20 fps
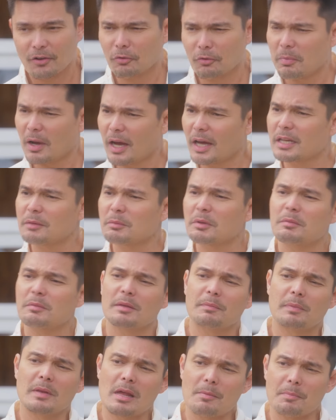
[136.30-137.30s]
O baka naman
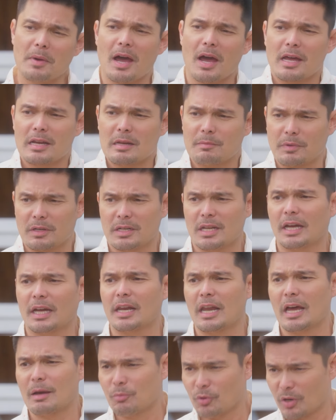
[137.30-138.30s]
may kinapahanap ka na
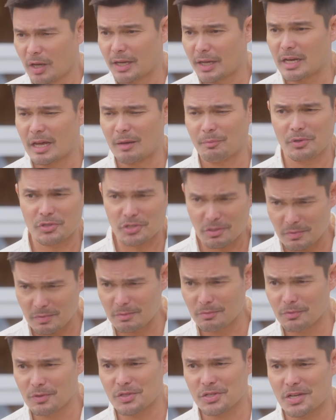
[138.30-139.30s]
kailangan mo lang hanapin.
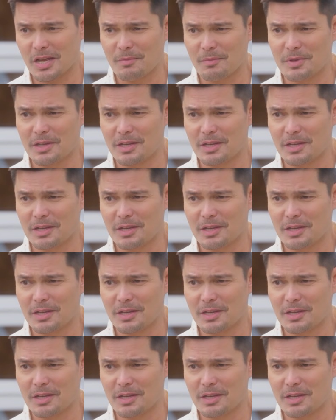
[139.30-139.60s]
Sabihin mo na sa